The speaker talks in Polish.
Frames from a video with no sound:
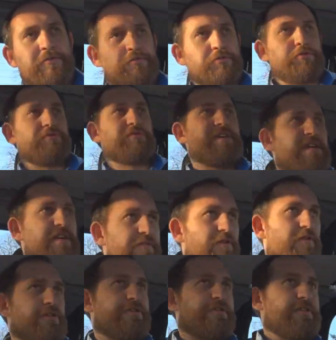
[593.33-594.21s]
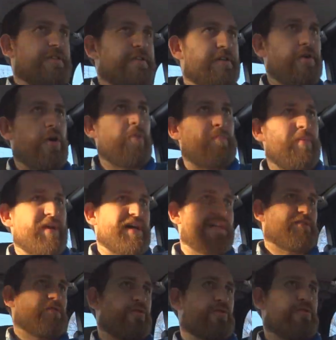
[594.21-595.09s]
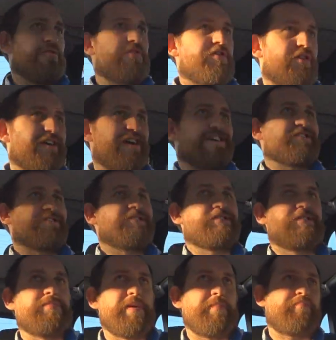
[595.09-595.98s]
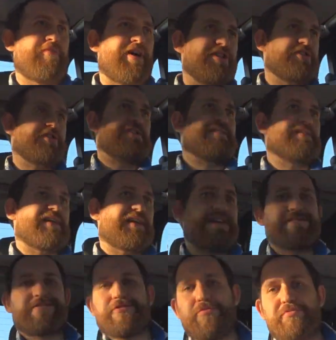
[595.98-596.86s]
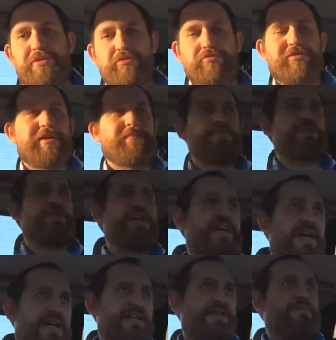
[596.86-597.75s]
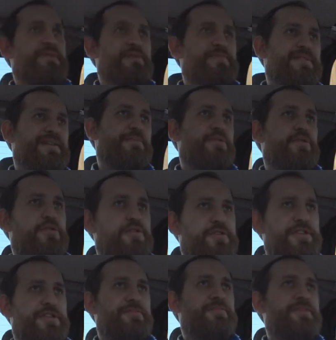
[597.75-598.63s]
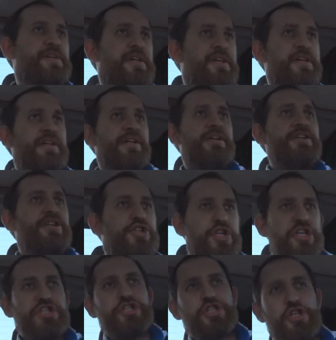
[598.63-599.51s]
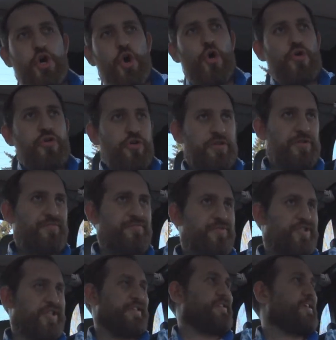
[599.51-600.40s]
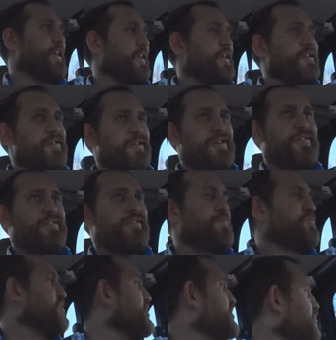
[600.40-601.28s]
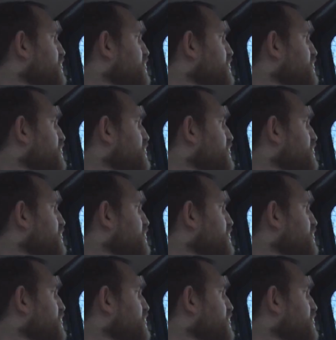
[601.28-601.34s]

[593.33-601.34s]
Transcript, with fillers: W usłudze Revolt y, operator każe sobie płacić za każdą minutę przejechanym tym samochodem 6 koron czeskich. Przy